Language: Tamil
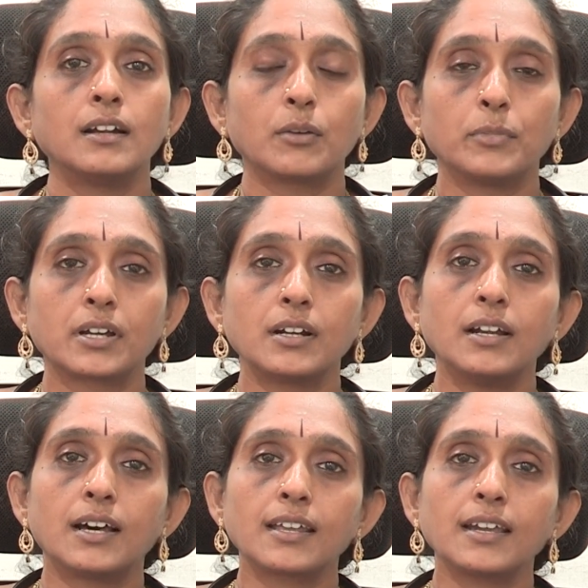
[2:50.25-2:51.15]
நமக்கு
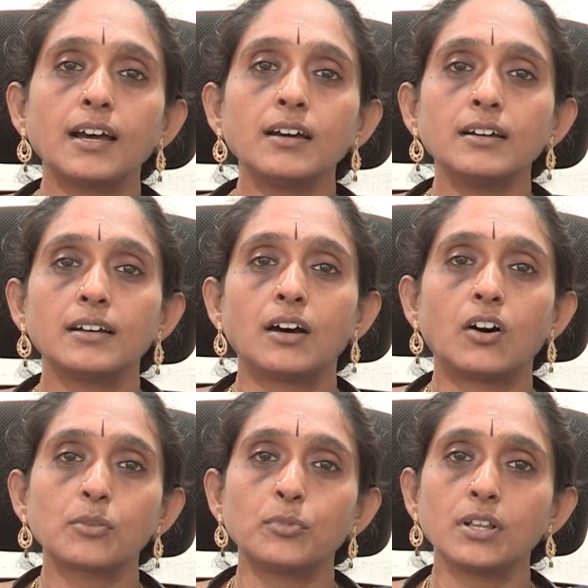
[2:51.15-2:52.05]
நிறையா
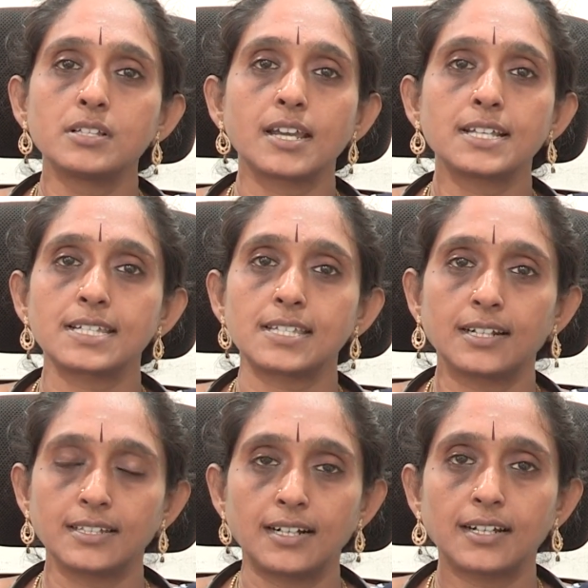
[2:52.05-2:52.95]
ஹார்மோனல் சேஞ்சஸ்
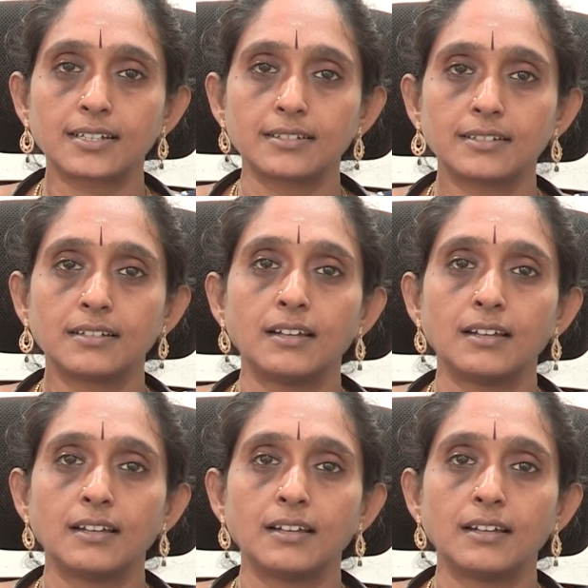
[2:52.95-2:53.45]
ஆனது நடக்குது